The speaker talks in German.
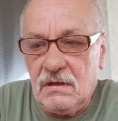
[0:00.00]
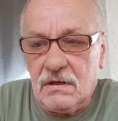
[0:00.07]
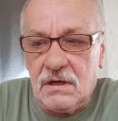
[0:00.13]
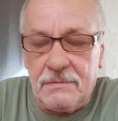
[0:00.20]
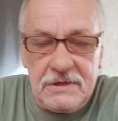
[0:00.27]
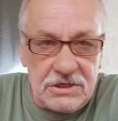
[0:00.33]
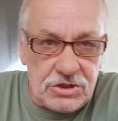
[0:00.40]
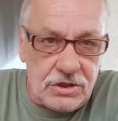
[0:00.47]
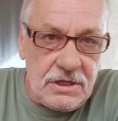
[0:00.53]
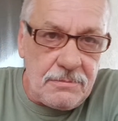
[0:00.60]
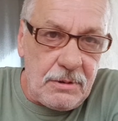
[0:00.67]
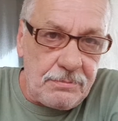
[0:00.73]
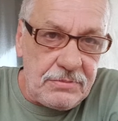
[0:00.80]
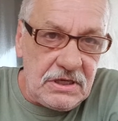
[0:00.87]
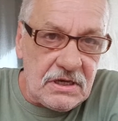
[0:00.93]
Da wird schon die
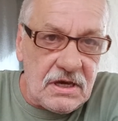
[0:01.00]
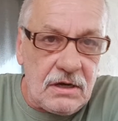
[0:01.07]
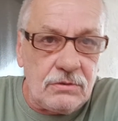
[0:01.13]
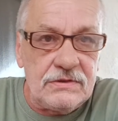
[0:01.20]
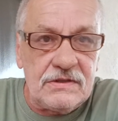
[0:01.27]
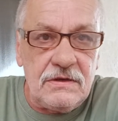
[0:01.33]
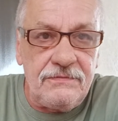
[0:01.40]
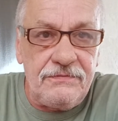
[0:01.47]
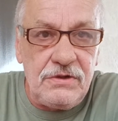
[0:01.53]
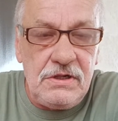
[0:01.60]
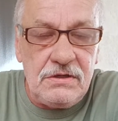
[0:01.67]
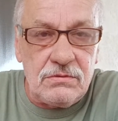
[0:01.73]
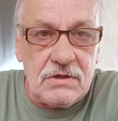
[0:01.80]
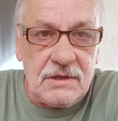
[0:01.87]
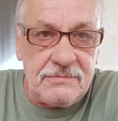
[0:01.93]
Papiere
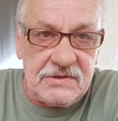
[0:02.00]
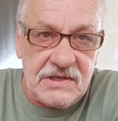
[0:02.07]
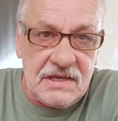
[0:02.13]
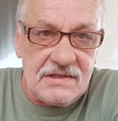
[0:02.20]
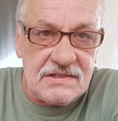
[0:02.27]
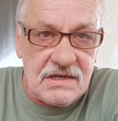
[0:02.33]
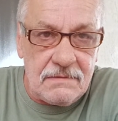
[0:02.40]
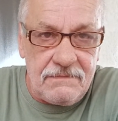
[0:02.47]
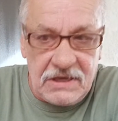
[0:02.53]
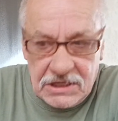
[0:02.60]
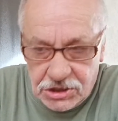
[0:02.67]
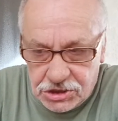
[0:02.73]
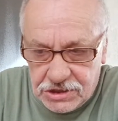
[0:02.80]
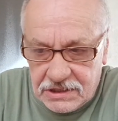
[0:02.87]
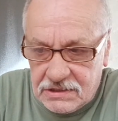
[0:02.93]
ausgefüllt und habe sie gestern
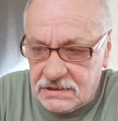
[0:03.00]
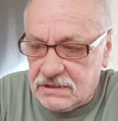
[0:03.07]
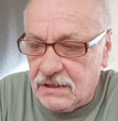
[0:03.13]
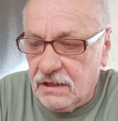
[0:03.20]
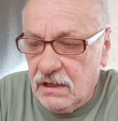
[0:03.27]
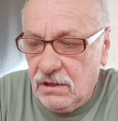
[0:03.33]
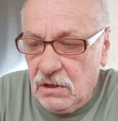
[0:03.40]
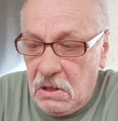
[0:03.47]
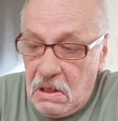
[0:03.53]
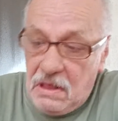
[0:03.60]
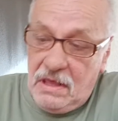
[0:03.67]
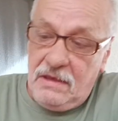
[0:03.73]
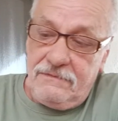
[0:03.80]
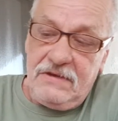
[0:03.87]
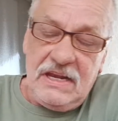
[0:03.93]
weggeschickt.
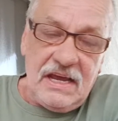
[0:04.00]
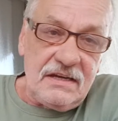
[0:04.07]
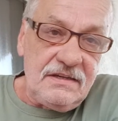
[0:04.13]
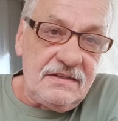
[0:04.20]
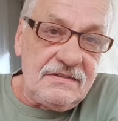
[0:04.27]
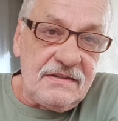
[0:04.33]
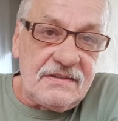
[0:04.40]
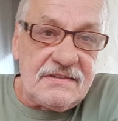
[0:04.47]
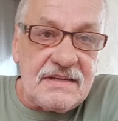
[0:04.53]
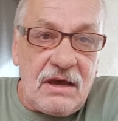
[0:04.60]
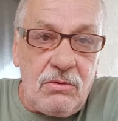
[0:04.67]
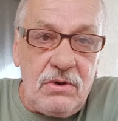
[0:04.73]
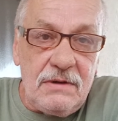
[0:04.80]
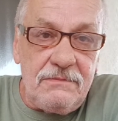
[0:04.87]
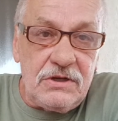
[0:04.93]
Wie lange das jetzt
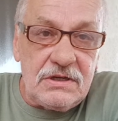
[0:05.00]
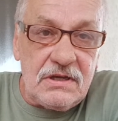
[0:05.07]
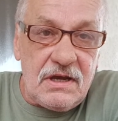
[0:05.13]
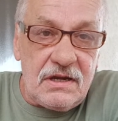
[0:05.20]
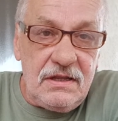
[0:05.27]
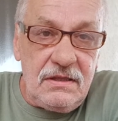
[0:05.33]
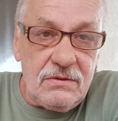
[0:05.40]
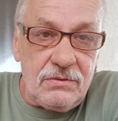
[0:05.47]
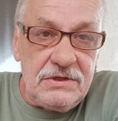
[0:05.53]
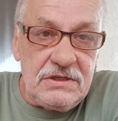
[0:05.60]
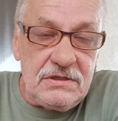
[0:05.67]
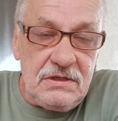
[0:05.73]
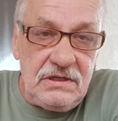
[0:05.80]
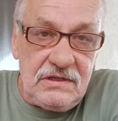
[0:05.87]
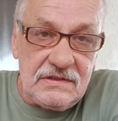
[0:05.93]
dauern wird, kann ich
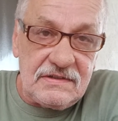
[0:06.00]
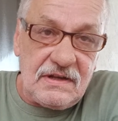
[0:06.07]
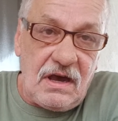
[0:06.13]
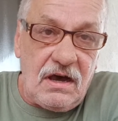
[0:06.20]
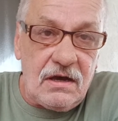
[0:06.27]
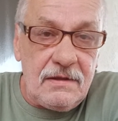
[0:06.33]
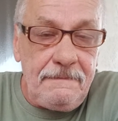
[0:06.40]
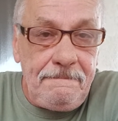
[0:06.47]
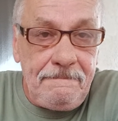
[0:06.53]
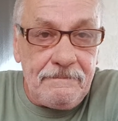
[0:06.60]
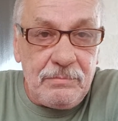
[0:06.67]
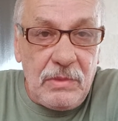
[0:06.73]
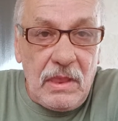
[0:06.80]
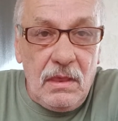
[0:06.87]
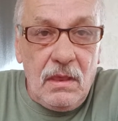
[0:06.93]
euch nicht sagen.
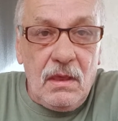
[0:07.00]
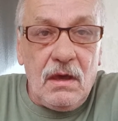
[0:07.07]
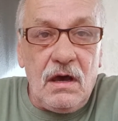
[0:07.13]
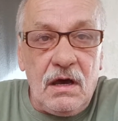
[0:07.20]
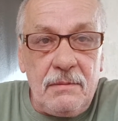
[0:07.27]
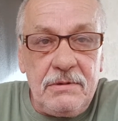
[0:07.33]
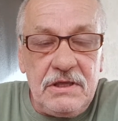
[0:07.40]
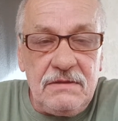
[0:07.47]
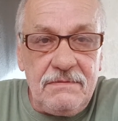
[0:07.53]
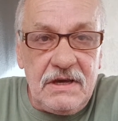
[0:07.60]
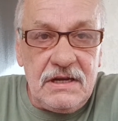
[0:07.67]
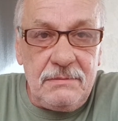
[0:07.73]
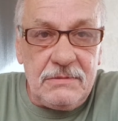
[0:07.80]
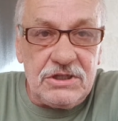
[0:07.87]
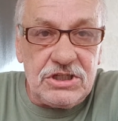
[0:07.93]
Aber ich
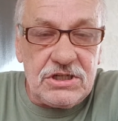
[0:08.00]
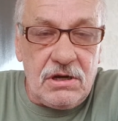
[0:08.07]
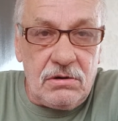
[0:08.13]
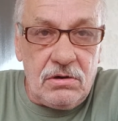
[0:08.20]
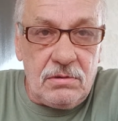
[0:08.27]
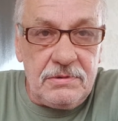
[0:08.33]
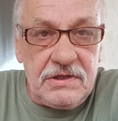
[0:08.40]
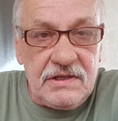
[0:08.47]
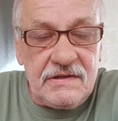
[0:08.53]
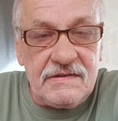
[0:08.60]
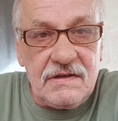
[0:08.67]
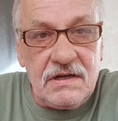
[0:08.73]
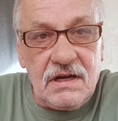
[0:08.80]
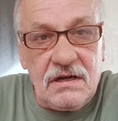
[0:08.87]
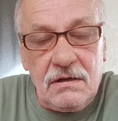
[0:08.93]
werde mal schauen, ob ich
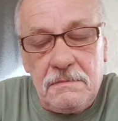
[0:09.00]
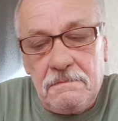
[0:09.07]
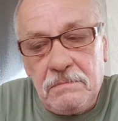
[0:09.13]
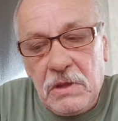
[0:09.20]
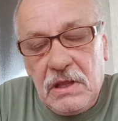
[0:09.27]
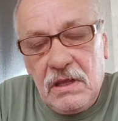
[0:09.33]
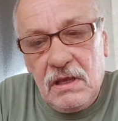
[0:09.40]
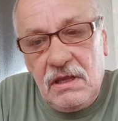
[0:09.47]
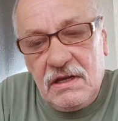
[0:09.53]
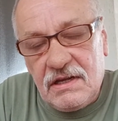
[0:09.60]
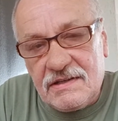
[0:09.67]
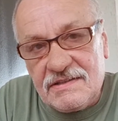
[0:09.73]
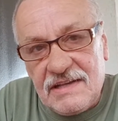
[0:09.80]
jetzt dann in der